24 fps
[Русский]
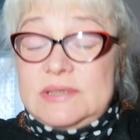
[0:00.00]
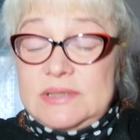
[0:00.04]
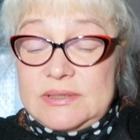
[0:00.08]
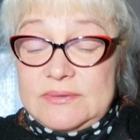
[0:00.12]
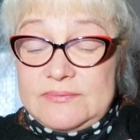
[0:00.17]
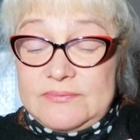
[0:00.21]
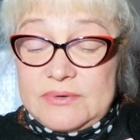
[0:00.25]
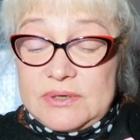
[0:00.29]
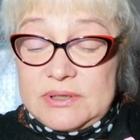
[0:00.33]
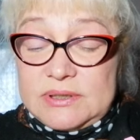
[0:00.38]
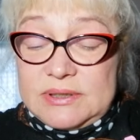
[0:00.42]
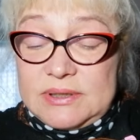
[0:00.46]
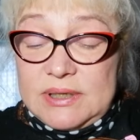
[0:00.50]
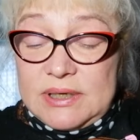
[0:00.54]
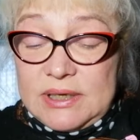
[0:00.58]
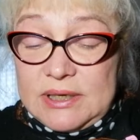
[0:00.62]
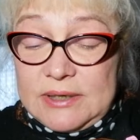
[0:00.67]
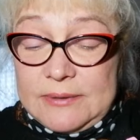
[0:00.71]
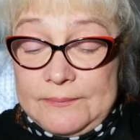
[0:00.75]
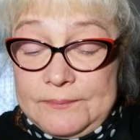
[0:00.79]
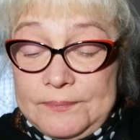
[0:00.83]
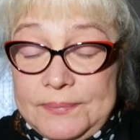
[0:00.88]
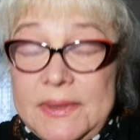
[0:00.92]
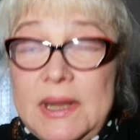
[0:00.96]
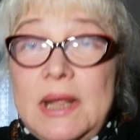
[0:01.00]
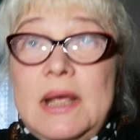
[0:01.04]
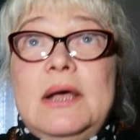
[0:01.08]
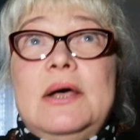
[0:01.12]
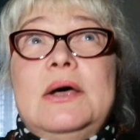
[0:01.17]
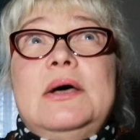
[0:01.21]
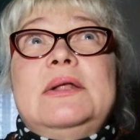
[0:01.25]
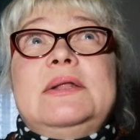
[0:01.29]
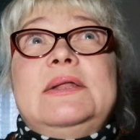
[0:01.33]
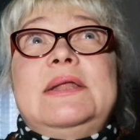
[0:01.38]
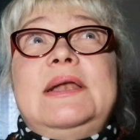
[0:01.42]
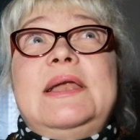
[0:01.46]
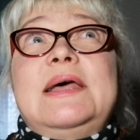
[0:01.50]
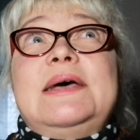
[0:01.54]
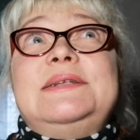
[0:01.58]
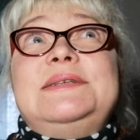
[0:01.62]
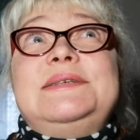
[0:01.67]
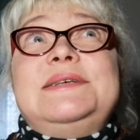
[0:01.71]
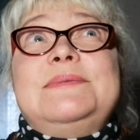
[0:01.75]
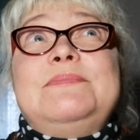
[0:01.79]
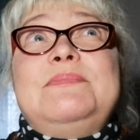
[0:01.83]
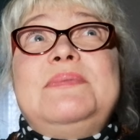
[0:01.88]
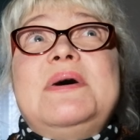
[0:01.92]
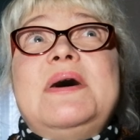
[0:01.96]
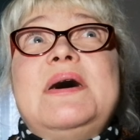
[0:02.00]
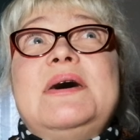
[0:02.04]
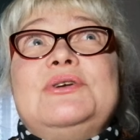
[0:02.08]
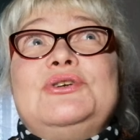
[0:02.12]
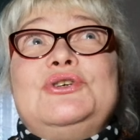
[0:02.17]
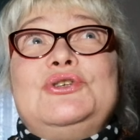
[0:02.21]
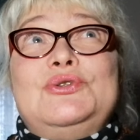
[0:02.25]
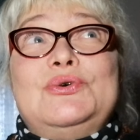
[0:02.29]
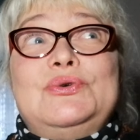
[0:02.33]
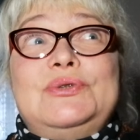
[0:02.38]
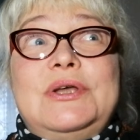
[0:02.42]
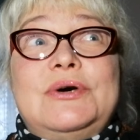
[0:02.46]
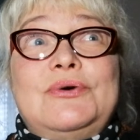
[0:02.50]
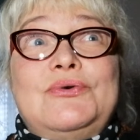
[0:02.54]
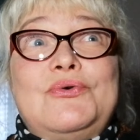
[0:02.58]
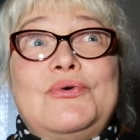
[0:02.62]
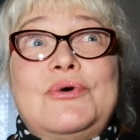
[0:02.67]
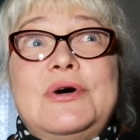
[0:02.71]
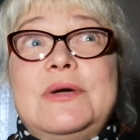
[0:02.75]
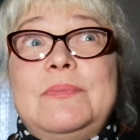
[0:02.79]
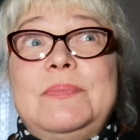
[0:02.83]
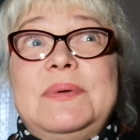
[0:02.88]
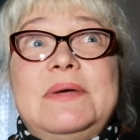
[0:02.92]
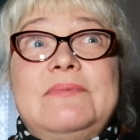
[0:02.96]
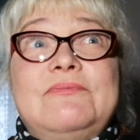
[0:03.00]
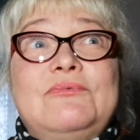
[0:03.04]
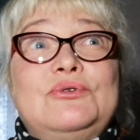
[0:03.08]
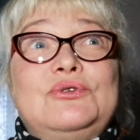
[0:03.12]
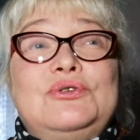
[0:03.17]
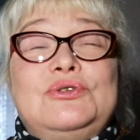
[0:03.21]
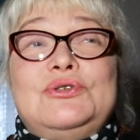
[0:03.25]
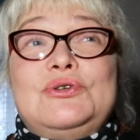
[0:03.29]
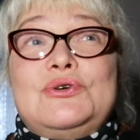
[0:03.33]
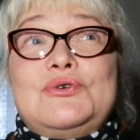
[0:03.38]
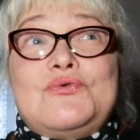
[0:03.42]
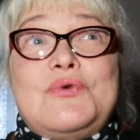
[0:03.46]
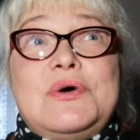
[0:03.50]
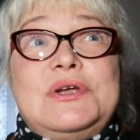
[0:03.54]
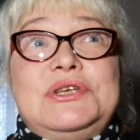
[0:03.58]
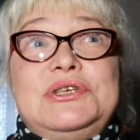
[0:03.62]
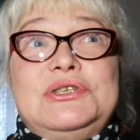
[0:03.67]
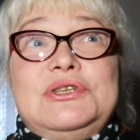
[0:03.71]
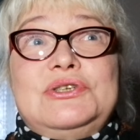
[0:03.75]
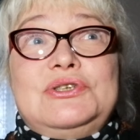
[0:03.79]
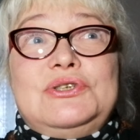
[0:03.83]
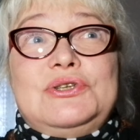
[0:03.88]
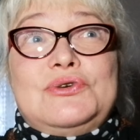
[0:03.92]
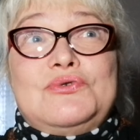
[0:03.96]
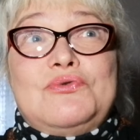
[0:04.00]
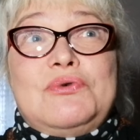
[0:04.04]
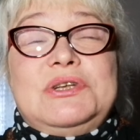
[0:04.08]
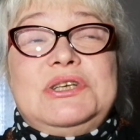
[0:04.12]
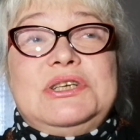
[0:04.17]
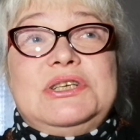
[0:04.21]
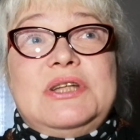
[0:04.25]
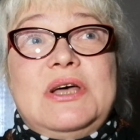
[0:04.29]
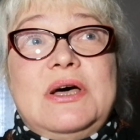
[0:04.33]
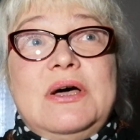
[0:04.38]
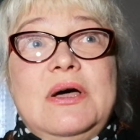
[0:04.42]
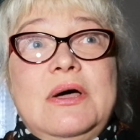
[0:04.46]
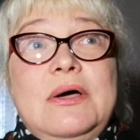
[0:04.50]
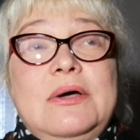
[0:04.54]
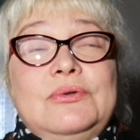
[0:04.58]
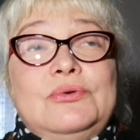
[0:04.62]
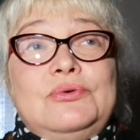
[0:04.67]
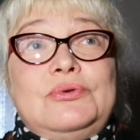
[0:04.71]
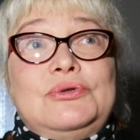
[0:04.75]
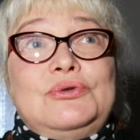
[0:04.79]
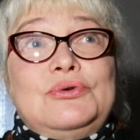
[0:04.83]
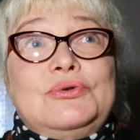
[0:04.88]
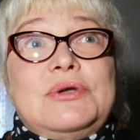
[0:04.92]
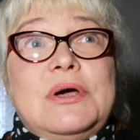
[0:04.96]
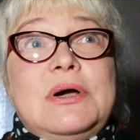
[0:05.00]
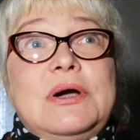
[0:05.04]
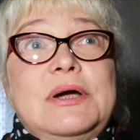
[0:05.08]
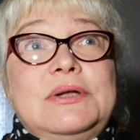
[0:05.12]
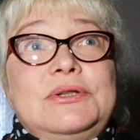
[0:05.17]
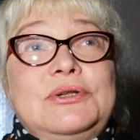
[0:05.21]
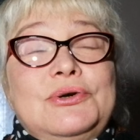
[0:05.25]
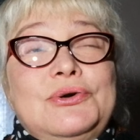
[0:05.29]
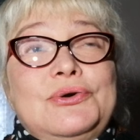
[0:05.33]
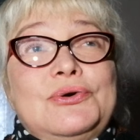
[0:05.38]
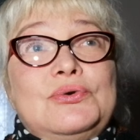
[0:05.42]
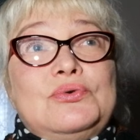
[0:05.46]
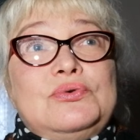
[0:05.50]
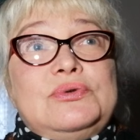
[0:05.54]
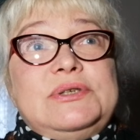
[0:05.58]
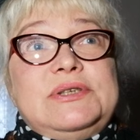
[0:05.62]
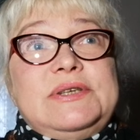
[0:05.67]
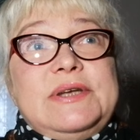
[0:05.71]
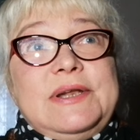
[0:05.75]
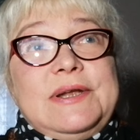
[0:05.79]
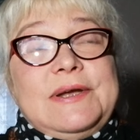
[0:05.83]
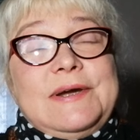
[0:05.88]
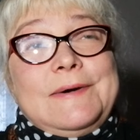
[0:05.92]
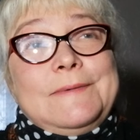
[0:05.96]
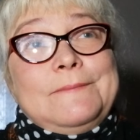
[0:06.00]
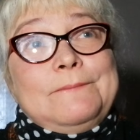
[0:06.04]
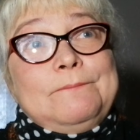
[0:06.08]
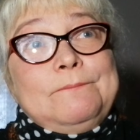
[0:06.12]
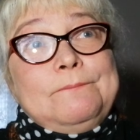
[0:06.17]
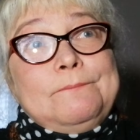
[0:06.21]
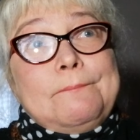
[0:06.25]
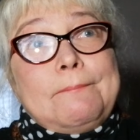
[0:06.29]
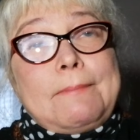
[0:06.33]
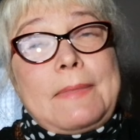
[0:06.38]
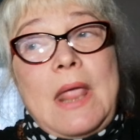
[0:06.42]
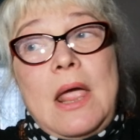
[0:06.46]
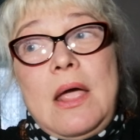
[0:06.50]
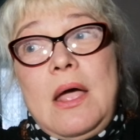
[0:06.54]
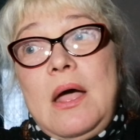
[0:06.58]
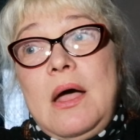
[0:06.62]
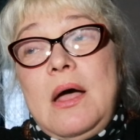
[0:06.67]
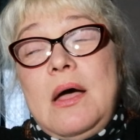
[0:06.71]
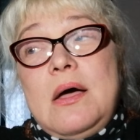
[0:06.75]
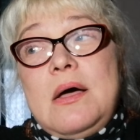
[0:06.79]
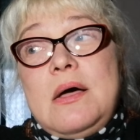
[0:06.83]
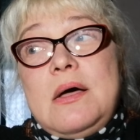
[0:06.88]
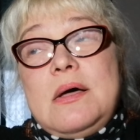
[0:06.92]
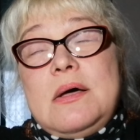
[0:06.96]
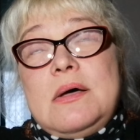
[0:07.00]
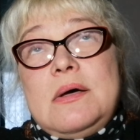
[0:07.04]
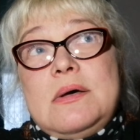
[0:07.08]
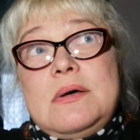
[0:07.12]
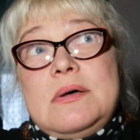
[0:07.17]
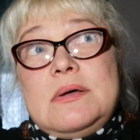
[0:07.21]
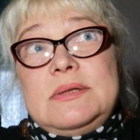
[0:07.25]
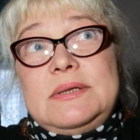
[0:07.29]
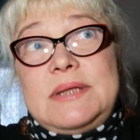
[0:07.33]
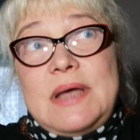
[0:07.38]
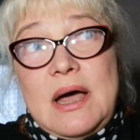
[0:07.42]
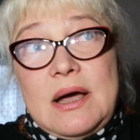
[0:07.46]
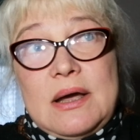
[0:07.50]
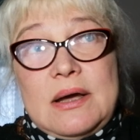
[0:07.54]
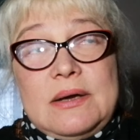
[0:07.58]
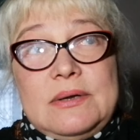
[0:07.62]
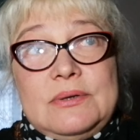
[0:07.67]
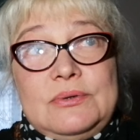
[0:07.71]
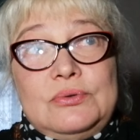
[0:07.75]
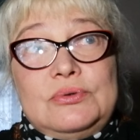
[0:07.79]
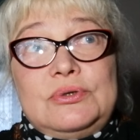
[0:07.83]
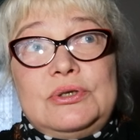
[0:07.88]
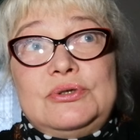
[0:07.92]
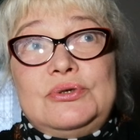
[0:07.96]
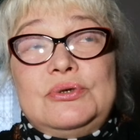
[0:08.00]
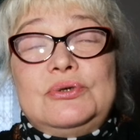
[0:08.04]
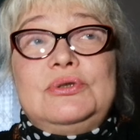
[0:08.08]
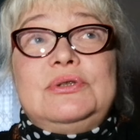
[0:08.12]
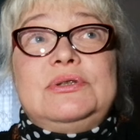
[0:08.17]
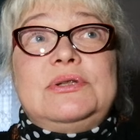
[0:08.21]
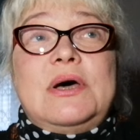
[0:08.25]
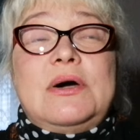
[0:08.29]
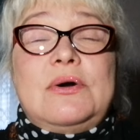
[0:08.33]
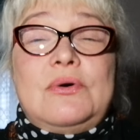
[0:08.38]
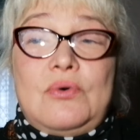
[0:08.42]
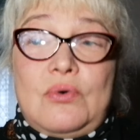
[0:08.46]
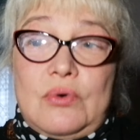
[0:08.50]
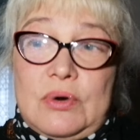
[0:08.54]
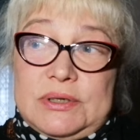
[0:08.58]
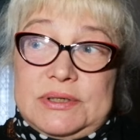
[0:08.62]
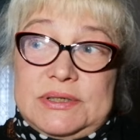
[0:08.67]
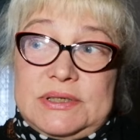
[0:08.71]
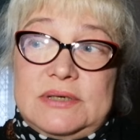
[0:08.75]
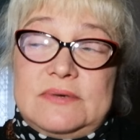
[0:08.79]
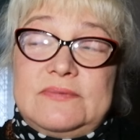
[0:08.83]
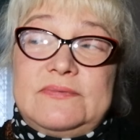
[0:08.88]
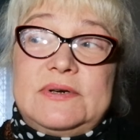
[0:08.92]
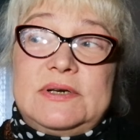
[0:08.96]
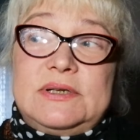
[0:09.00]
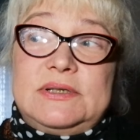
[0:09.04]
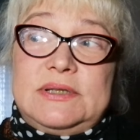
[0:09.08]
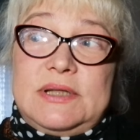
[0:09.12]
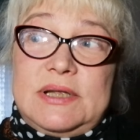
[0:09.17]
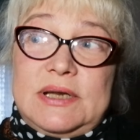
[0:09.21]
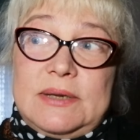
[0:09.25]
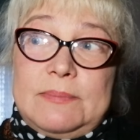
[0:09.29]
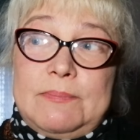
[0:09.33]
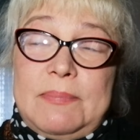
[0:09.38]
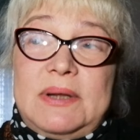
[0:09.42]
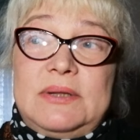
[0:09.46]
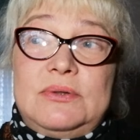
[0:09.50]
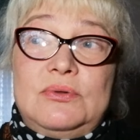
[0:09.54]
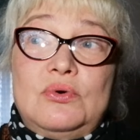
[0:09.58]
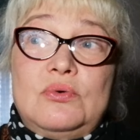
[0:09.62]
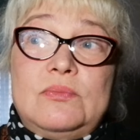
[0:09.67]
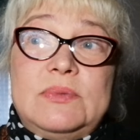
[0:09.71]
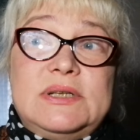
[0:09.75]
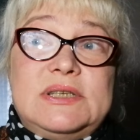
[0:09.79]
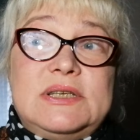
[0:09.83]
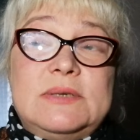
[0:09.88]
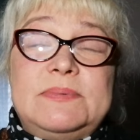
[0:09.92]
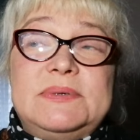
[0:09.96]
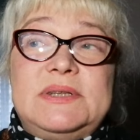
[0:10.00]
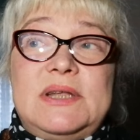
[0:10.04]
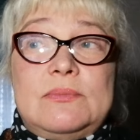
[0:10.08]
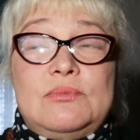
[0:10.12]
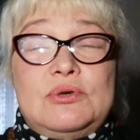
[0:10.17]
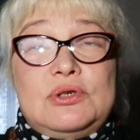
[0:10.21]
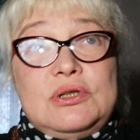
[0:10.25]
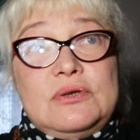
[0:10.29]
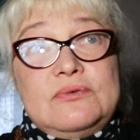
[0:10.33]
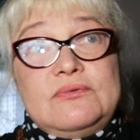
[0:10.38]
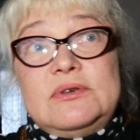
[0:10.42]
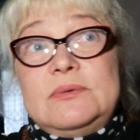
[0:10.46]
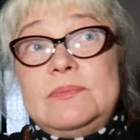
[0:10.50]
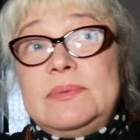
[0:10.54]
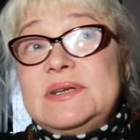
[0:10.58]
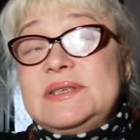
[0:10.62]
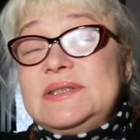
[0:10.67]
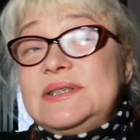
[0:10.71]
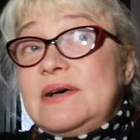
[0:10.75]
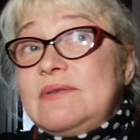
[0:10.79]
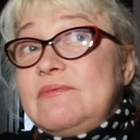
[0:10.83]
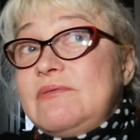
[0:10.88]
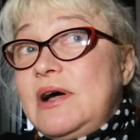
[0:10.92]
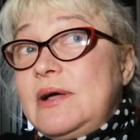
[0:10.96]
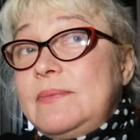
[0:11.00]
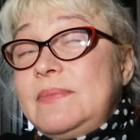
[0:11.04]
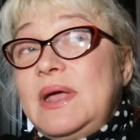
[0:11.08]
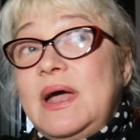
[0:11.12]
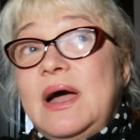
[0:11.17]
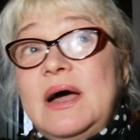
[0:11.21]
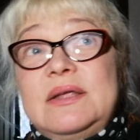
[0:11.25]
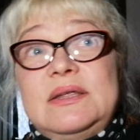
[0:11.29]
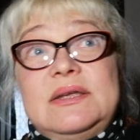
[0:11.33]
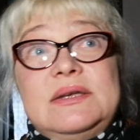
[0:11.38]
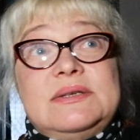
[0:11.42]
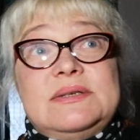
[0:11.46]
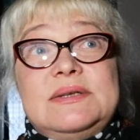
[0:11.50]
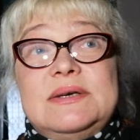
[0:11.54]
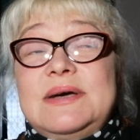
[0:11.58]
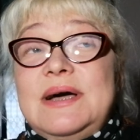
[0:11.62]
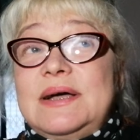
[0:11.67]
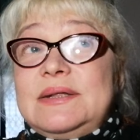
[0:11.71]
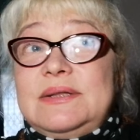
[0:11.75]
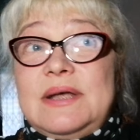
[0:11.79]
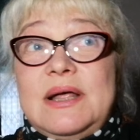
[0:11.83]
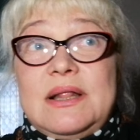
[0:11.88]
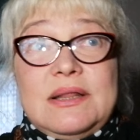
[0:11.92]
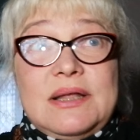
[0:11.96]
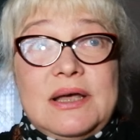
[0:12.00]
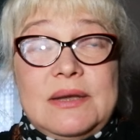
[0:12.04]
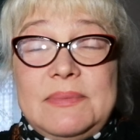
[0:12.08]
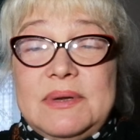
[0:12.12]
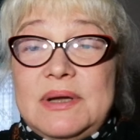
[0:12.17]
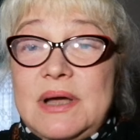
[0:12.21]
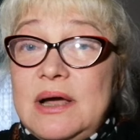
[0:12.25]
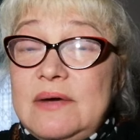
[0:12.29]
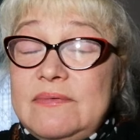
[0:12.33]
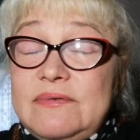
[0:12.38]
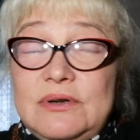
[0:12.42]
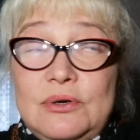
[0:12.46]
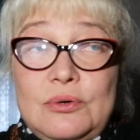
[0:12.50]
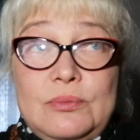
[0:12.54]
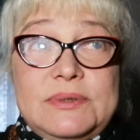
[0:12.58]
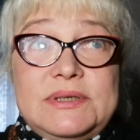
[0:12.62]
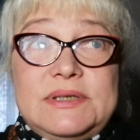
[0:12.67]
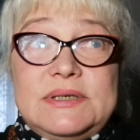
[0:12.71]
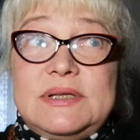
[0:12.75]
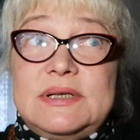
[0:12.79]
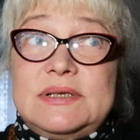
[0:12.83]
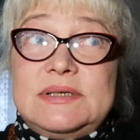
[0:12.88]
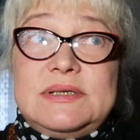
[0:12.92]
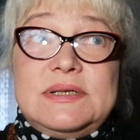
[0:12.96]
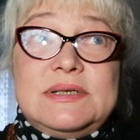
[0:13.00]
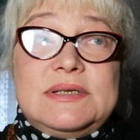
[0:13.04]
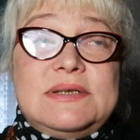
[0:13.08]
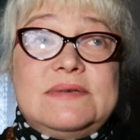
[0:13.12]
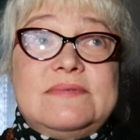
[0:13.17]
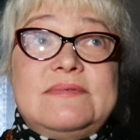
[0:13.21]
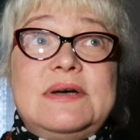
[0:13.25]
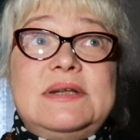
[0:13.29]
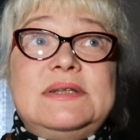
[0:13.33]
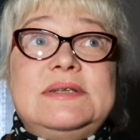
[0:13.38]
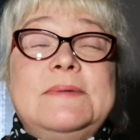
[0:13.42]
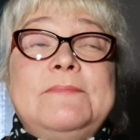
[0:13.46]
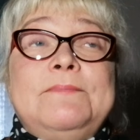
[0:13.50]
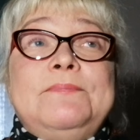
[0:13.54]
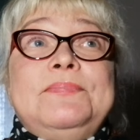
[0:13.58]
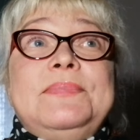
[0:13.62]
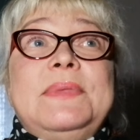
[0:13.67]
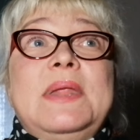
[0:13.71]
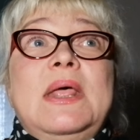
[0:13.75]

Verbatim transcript: Цифра 3. Для тебя что такое прям вот срочно-срочно? Тут идет какая-то каруселька. Так, тут идет такое, цифра 3. Подумайте, потому что выбор за вами, а не за гадалками, как вы любите нас называть.